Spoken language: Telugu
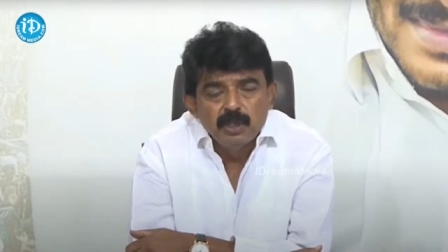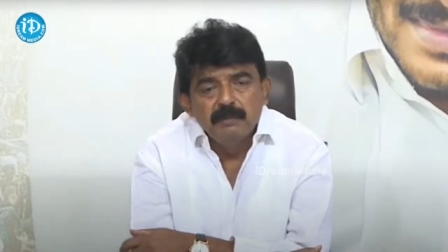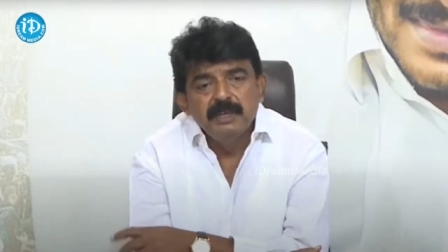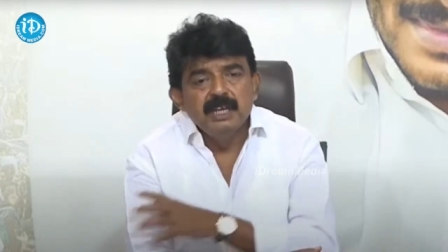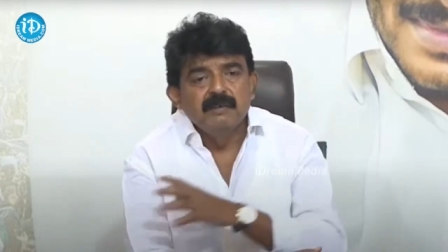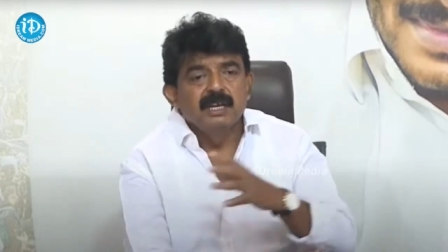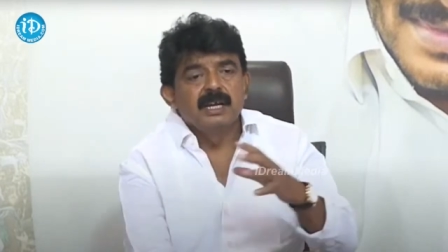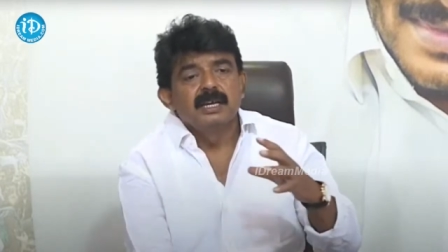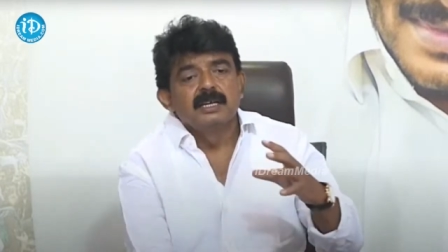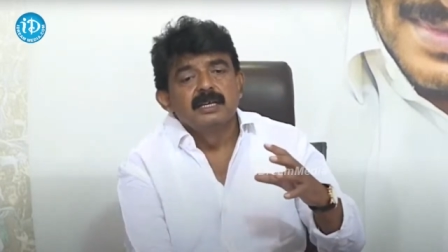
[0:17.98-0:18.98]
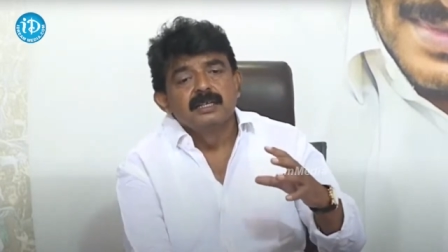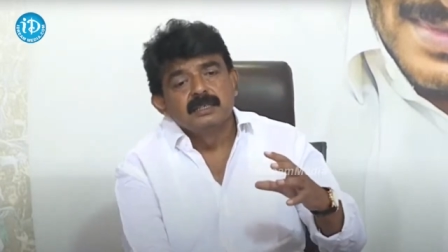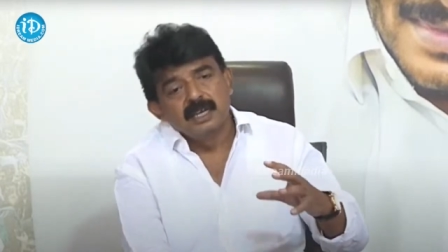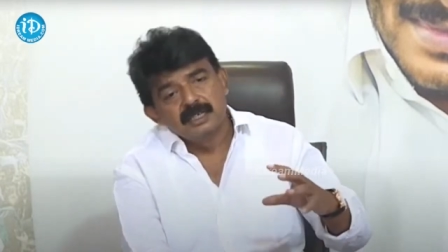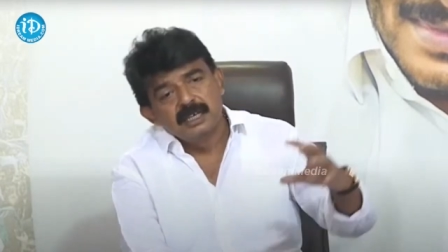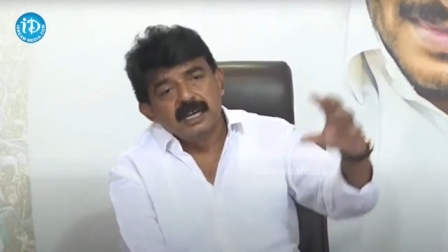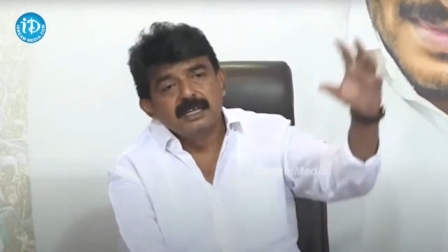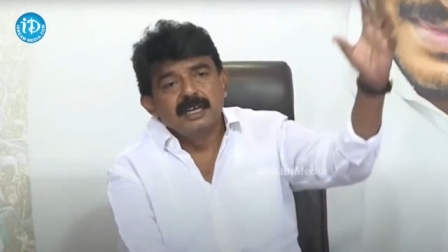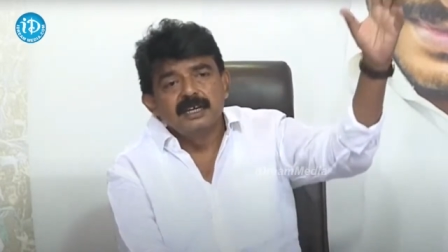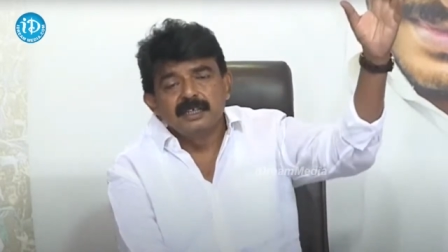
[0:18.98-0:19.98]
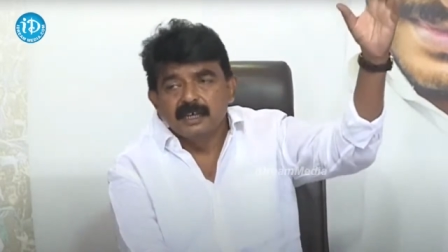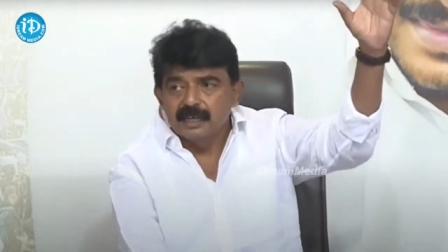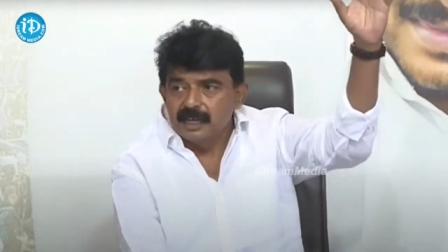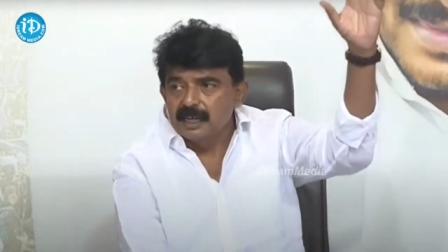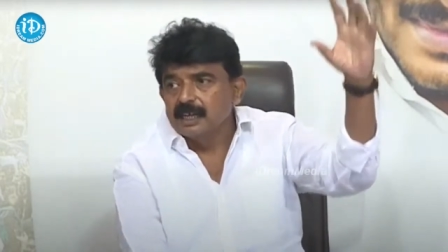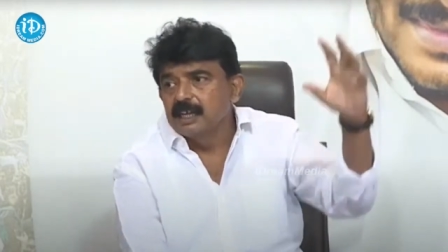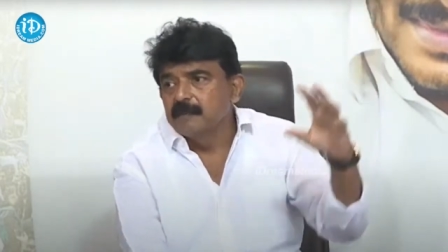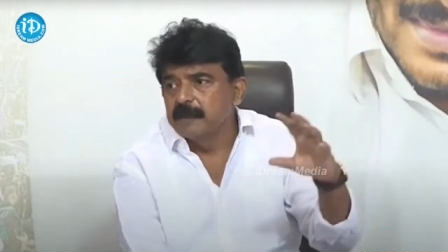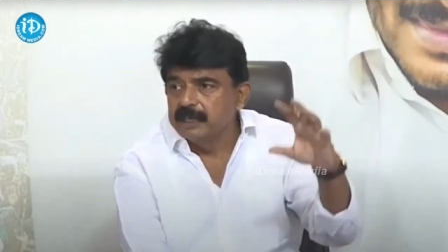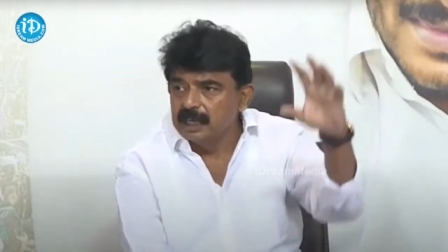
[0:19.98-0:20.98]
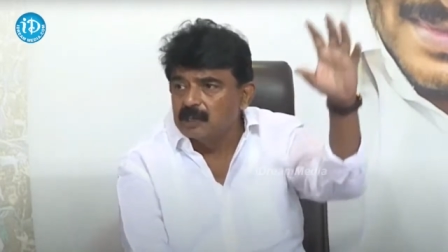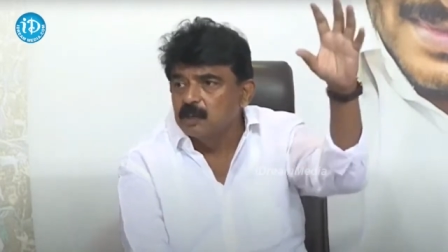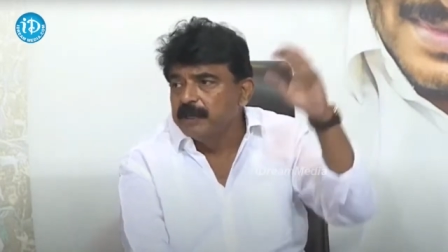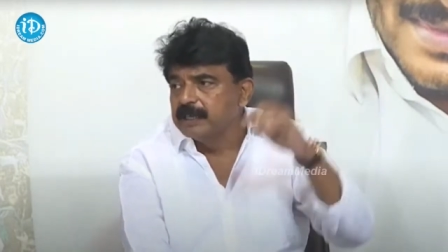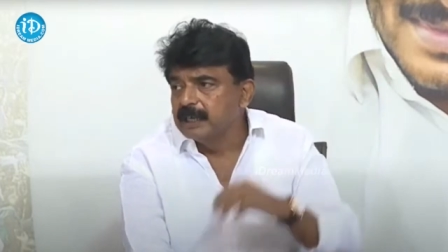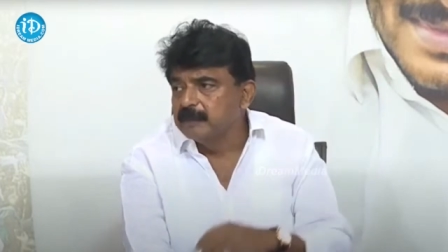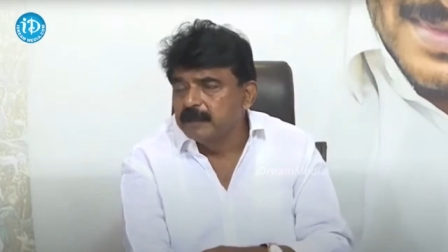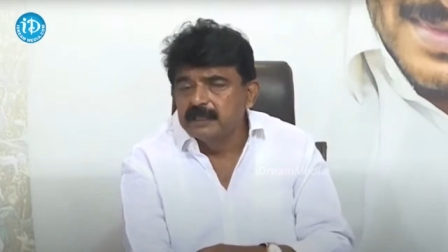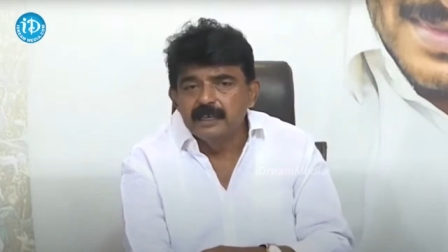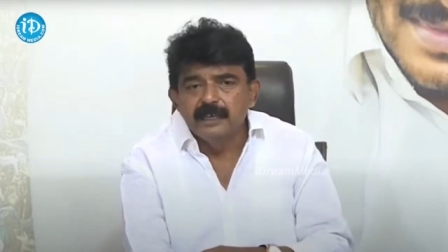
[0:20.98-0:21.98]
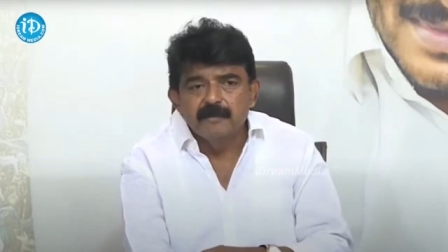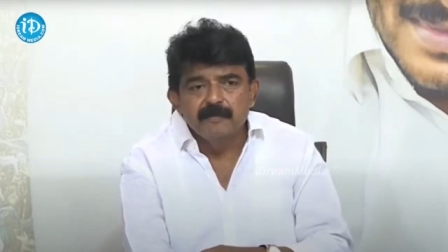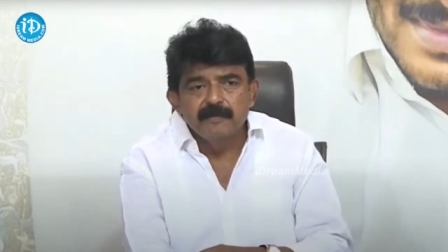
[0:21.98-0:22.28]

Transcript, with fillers: పోనీ మీరేమన్నా తలసరి ఆదాయాన్ని తెలంగాణ కన్నా పైన ఎక్కడో పెట్టేట్టు పెడితే